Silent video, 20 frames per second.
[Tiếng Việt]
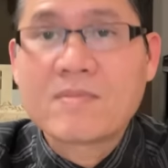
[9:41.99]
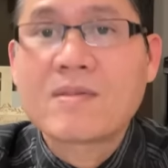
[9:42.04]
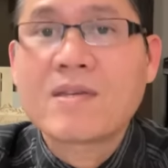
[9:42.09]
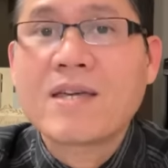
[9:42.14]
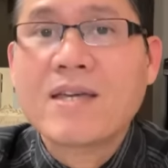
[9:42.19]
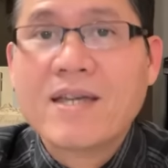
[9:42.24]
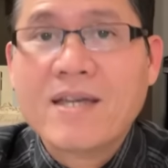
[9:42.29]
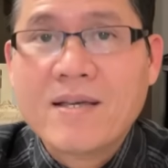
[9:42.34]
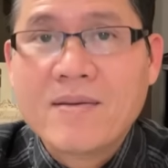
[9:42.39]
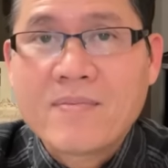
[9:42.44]

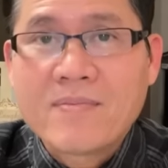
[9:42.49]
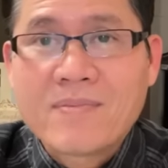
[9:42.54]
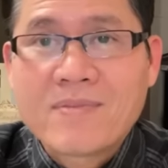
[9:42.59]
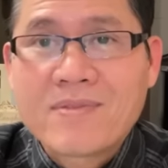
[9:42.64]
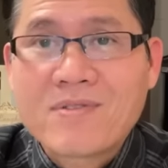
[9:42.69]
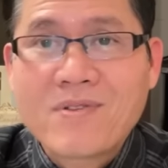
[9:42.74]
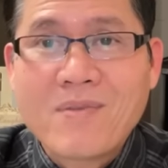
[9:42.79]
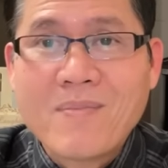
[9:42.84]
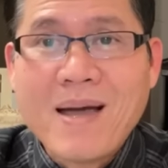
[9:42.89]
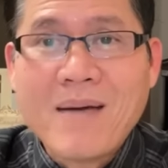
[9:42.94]
nghe
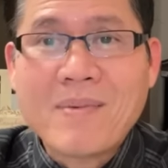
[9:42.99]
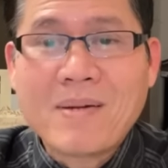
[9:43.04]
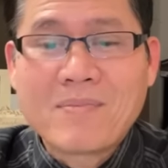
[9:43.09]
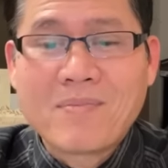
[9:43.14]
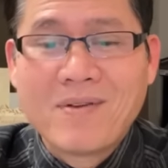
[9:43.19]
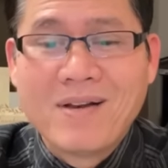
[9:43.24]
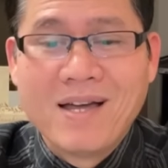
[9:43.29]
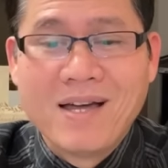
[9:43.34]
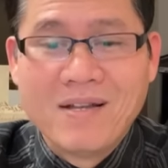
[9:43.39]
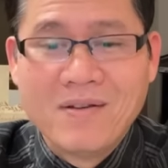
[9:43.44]
cho ba mặt
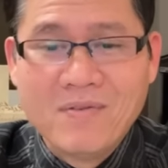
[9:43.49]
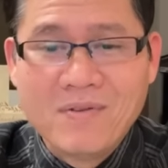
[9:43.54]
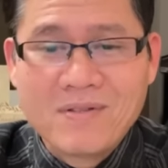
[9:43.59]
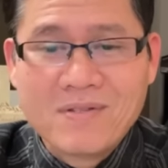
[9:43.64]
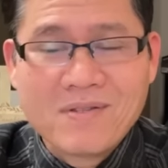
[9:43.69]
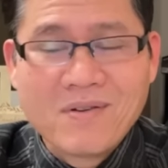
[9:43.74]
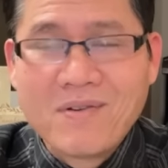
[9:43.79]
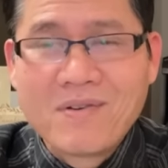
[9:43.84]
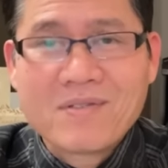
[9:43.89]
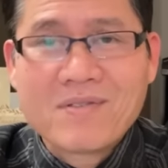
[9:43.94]
một lời luôn
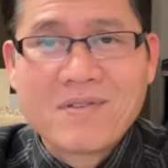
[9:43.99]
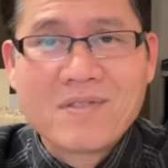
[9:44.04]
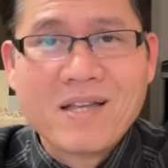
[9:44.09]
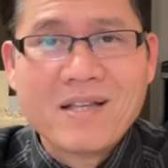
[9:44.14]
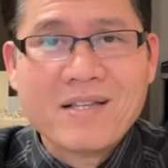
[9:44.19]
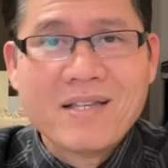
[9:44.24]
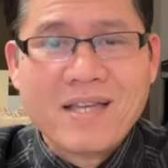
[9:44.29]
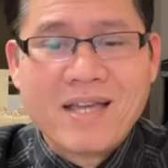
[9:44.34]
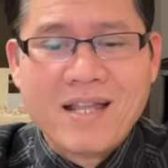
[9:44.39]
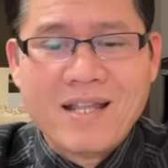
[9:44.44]
tôi tôi
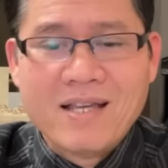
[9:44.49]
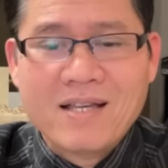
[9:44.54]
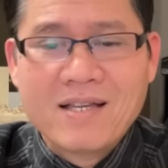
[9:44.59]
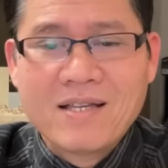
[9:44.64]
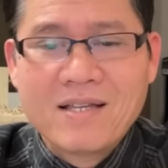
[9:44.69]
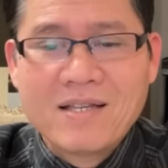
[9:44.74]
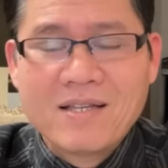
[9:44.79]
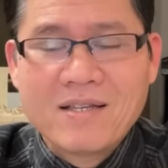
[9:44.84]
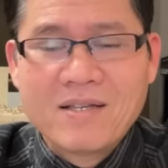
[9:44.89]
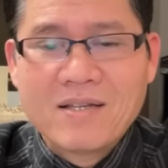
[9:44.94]
thích chị ạ
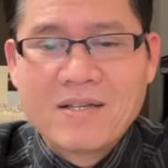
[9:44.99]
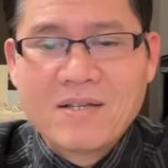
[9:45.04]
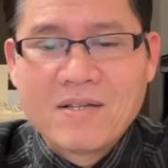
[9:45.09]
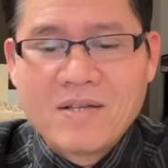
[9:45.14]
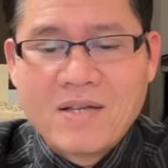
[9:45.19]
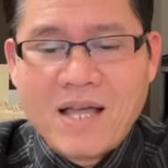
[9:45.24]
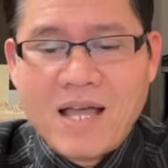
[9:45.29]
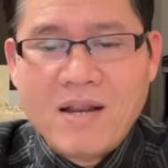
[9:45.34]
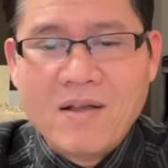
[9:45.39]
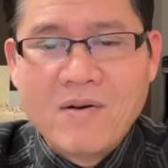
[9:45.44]

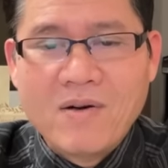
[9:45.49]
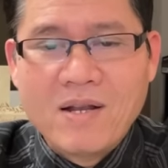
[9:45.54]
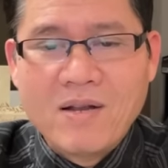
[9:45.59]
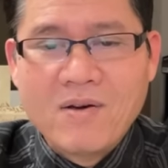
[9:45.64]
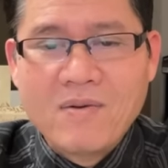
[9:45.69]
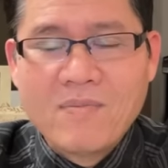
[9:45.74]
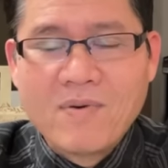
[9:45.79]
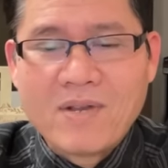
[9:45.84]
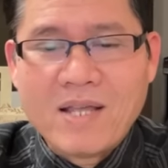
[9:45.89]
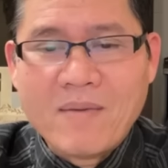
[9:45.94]
alo
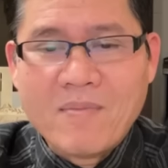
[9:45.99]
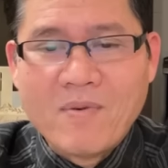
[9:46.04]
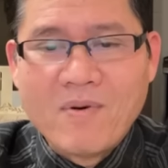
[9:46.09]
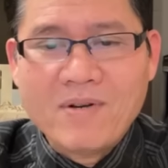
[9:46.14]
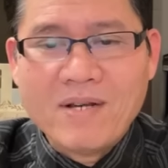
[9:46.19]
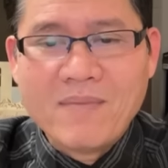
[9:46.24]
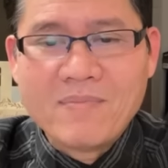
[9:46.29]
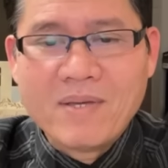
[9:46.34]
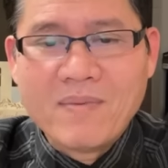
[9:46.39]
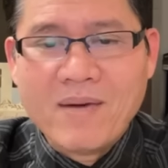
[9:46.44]
alo một hai
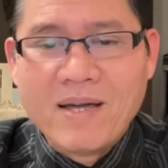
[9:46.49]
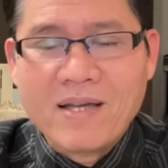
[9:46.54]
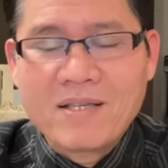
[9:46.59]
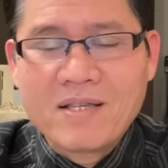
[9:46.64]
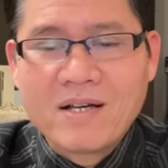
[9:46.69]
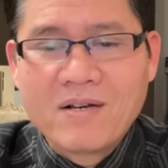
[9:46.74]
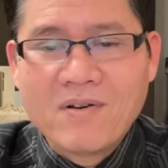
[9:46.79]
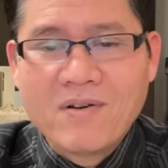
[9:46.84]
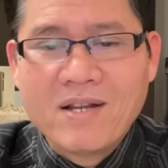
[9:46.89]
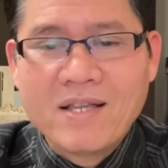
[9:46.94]
bốn năm sáu bảy
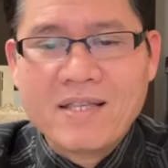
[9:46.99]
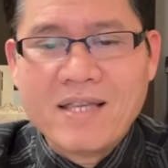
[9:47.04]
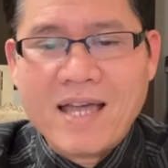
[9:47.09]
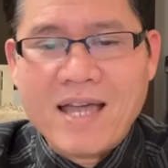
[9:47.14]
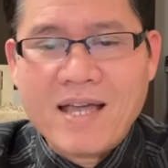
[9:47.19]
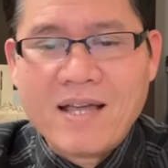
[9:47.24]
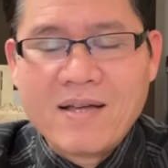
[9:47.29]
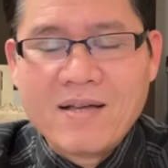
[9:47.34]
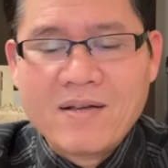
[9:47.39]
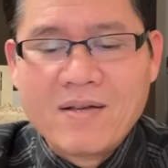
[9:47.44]
giờ khô lên
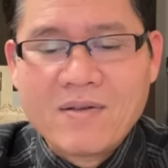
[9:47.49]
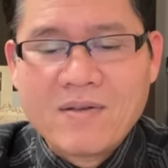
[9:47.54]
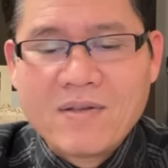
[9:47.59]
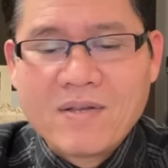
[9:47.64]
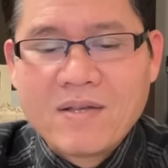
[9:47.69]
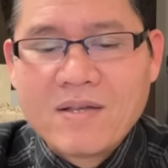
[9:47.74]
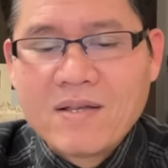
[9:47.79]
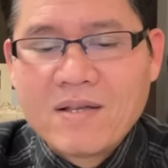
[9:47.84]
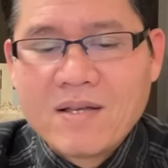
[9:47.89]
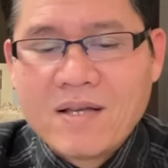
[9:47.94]
chá
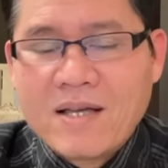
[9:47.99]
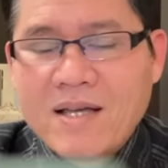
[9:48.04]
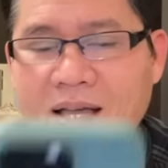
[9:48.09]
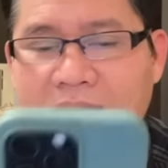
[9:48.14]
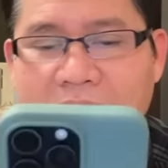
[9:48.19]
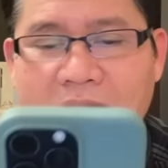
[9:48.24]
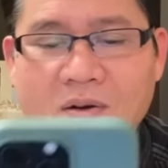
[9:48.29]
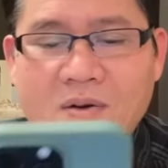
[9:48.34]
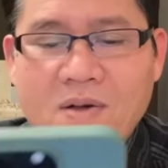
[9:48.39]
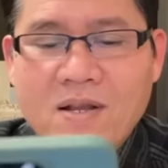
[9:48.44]

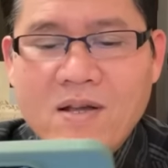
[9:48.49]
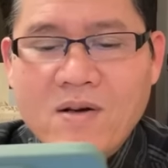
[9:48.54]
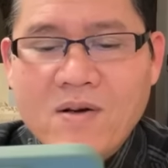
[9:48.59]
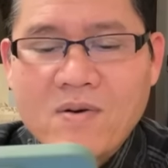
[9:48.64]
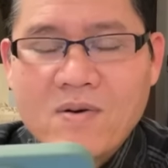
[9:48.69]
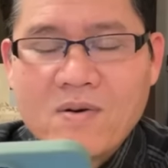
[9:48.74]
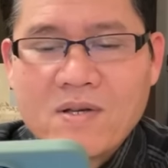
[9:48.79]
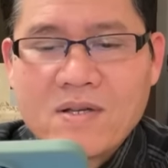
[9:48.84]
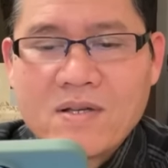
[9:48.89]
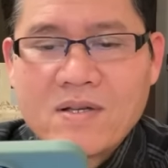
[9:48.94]
alo alo
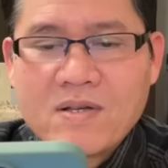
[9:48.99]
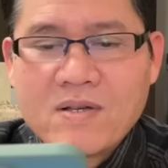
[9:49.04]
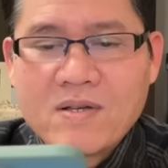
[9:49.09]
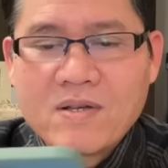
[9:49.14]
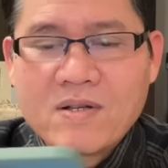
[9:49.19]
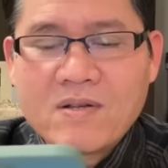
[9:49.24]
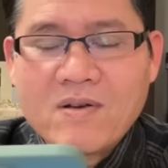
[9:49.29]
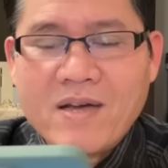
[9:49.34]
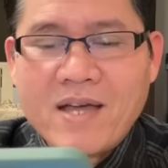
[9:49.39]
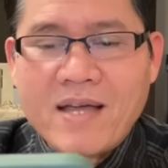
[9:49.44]

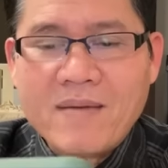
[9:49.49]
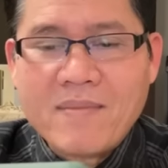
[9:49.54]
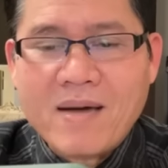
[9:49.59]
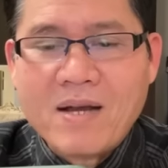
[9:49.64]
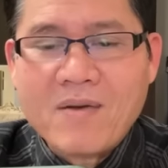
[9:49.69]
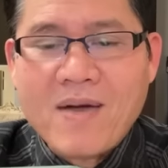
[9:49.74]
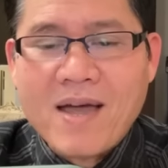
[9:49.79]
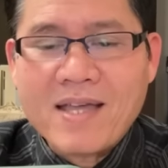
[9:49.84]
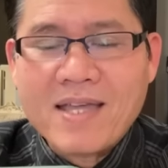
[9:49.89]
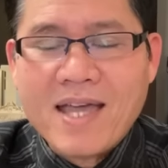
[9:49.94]
rồi anh
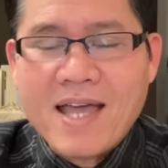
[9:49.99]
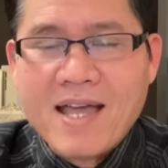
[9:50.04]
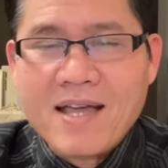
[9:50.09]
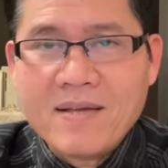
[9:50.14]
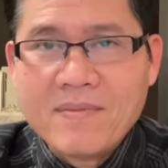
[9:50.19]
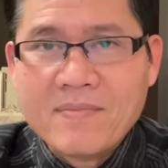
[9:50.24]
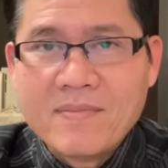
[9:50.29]
mở loa nhá